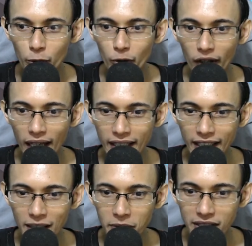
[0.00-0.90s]
dolar
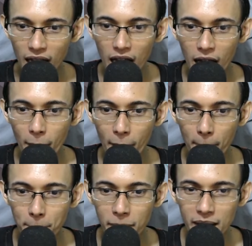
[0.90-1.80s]
kita bisa
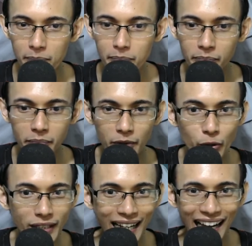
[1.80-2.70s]

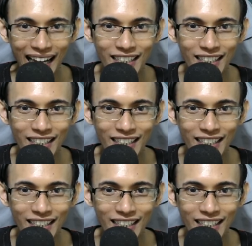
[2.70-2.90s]
menggunakan